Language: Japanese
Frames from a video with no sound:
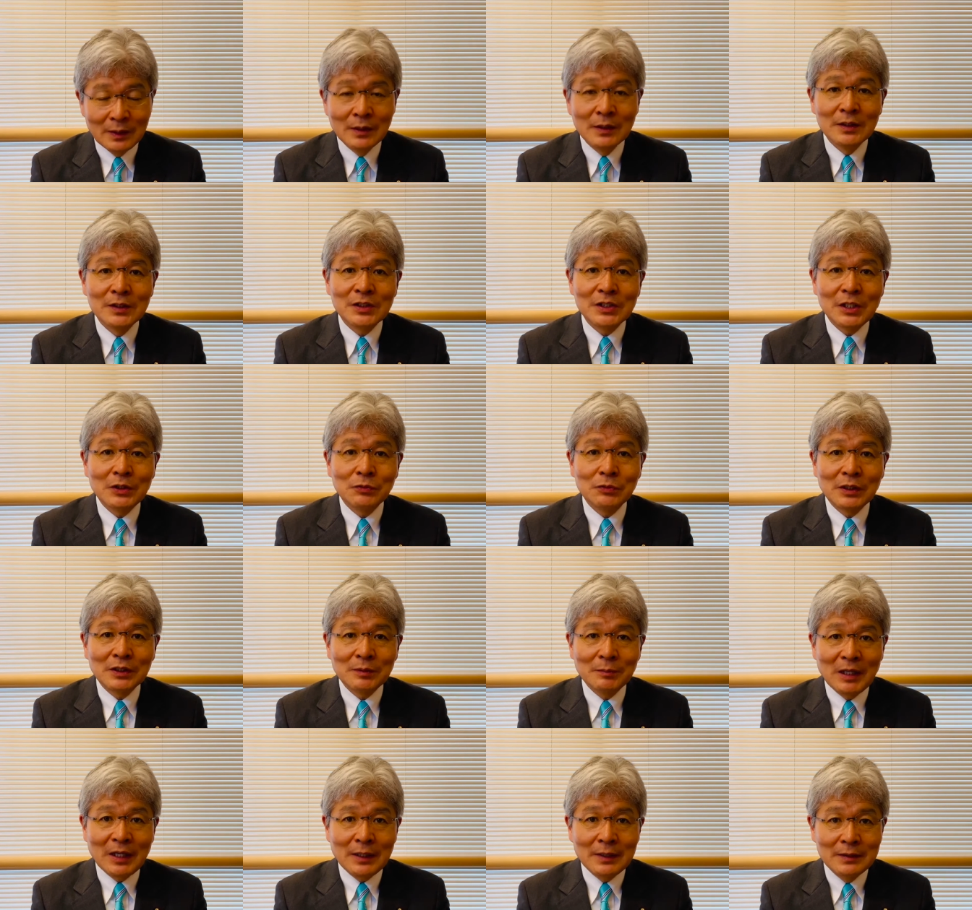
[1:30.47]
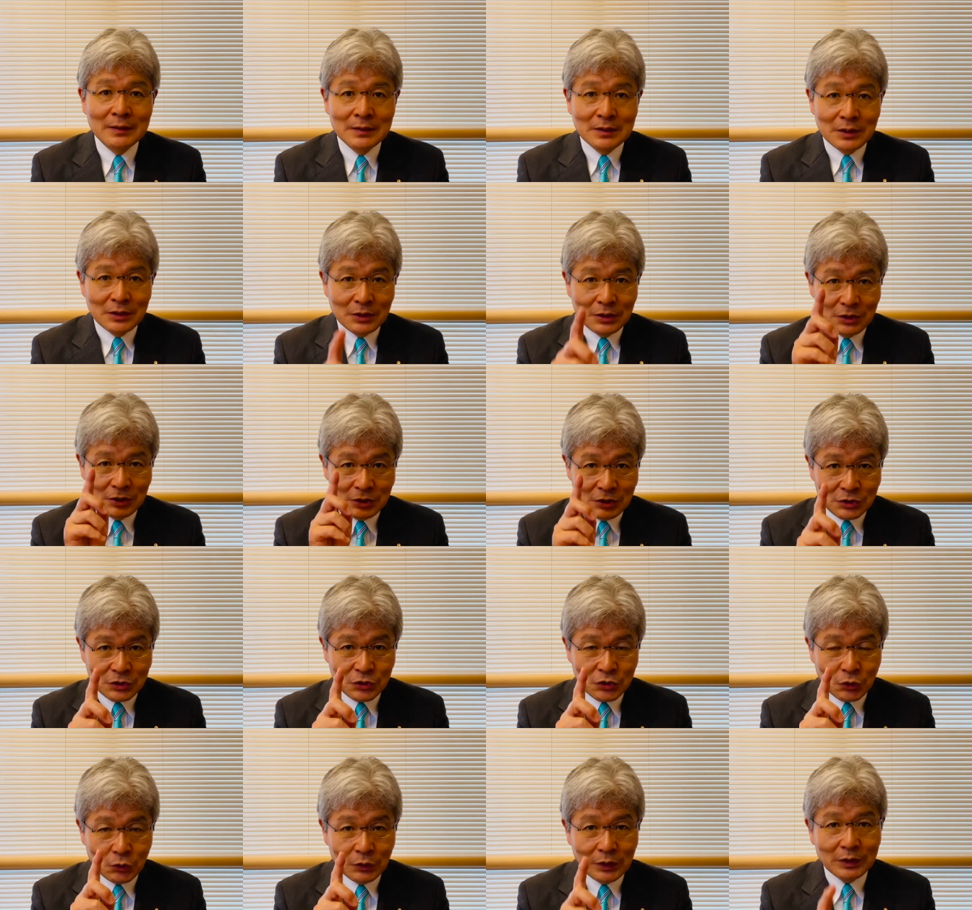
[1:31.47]
政府は今1
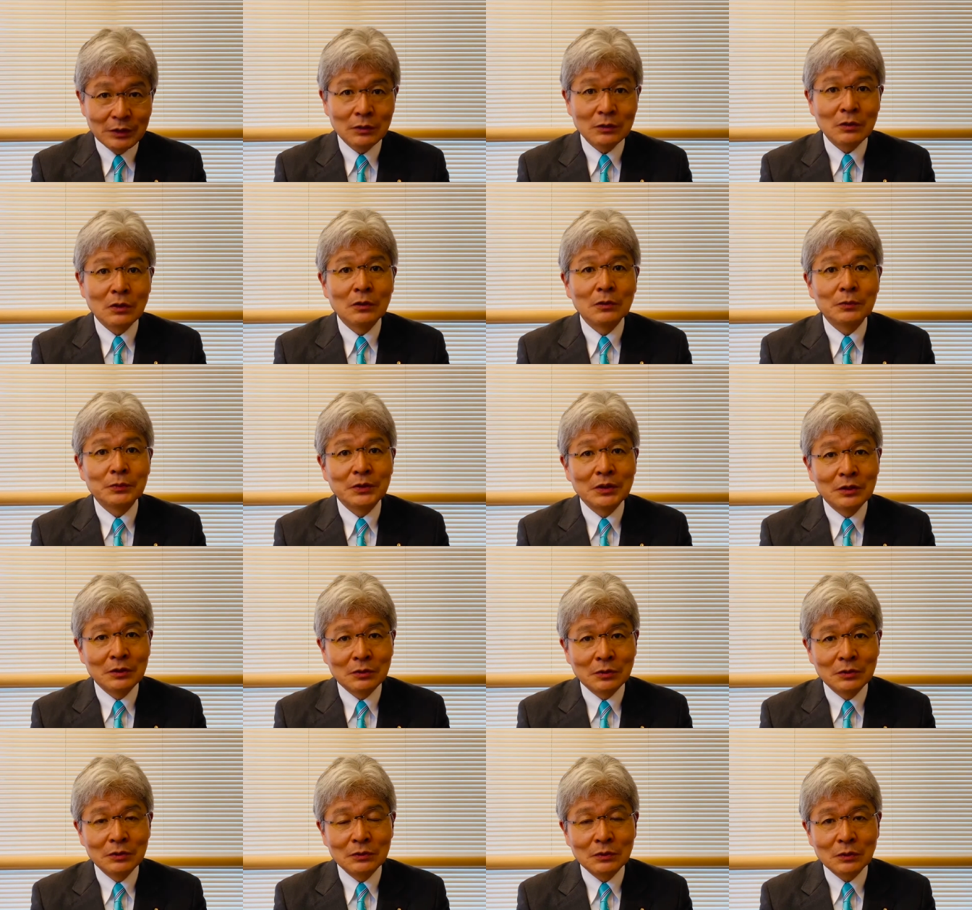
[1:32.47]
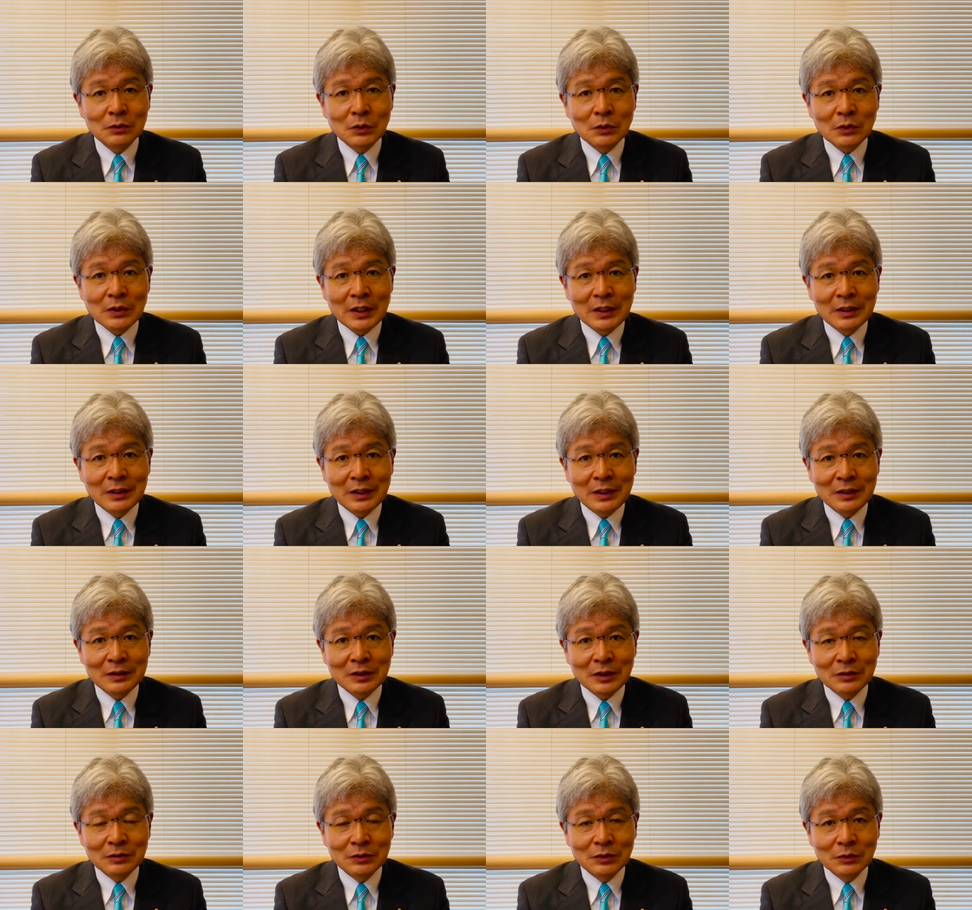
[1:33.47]
兆円の交付金ということを考え
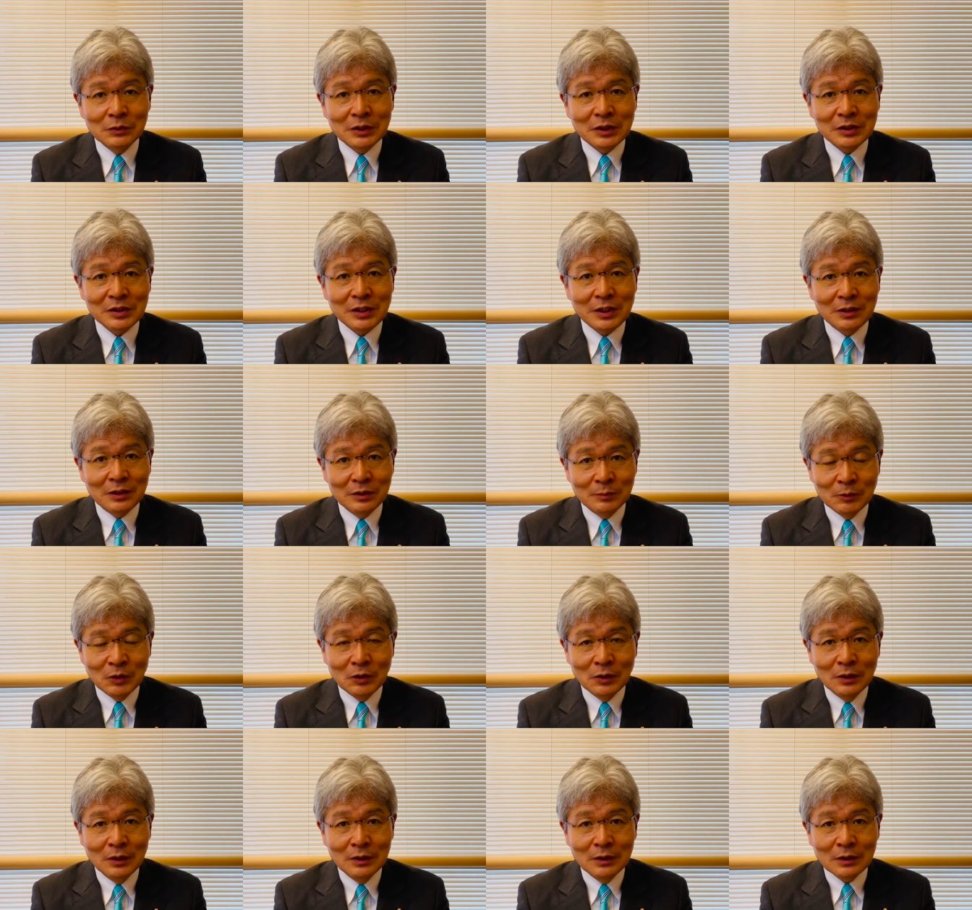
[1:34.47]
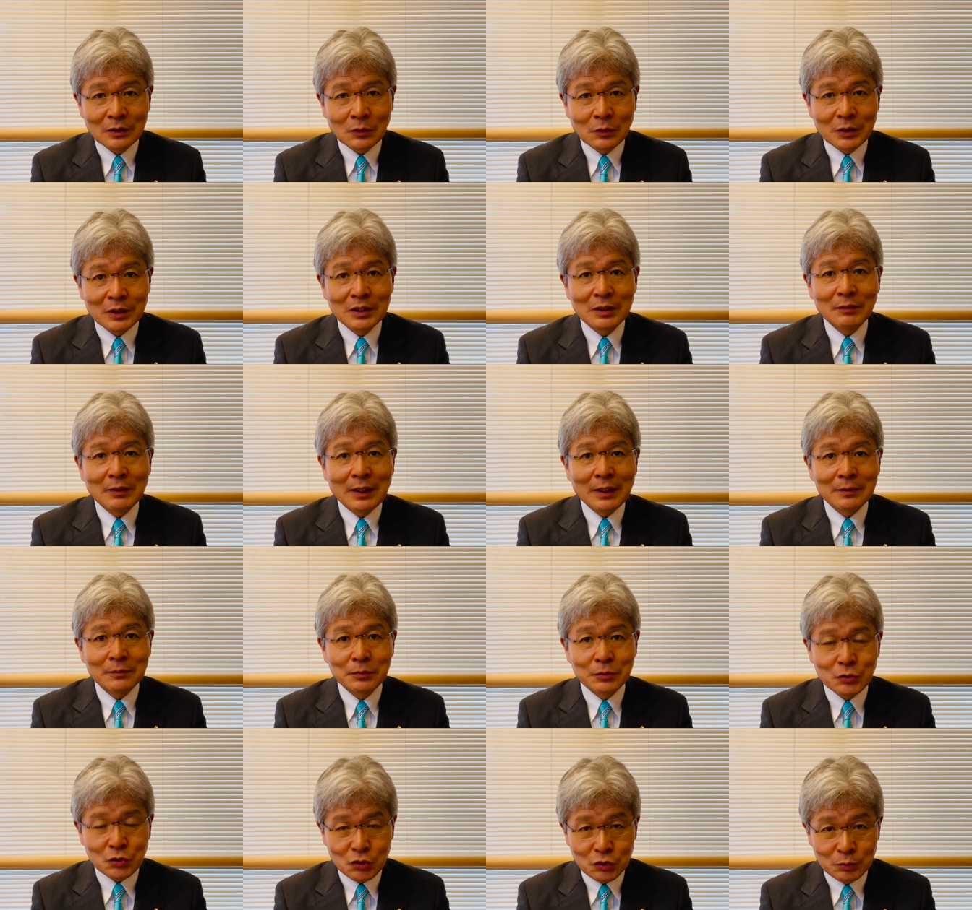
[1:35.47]
ているようですけれどもこれでは
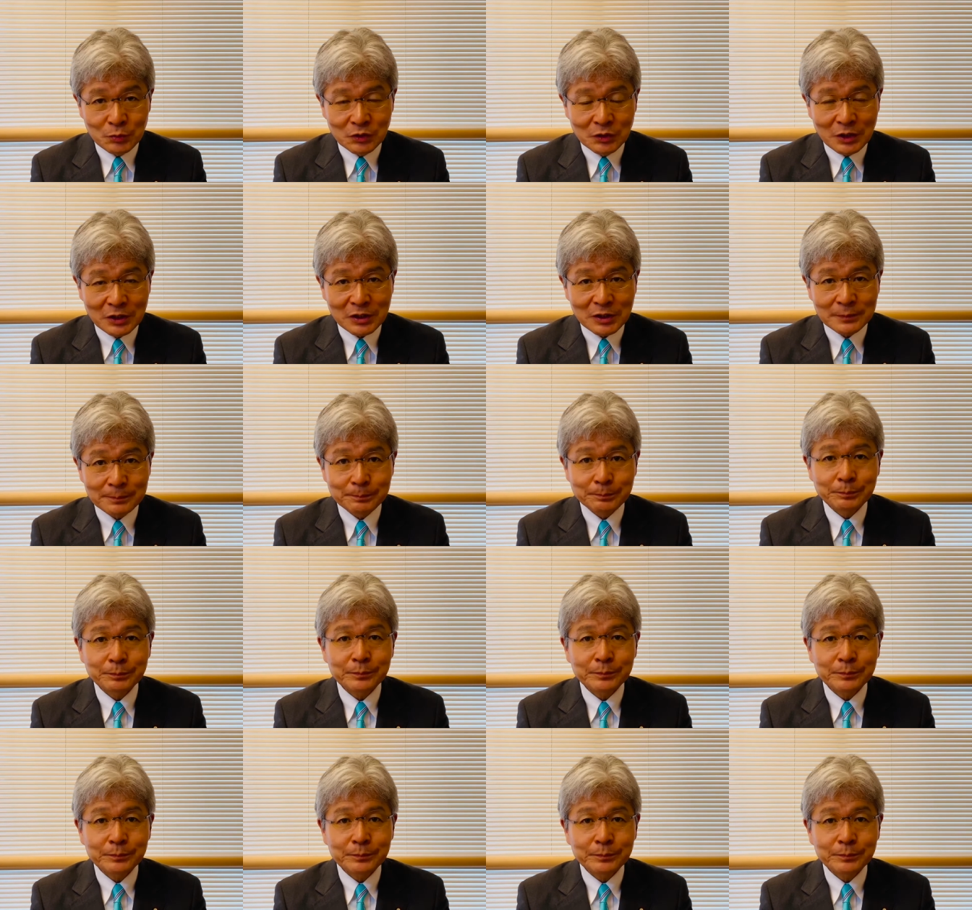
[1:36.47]
不十分です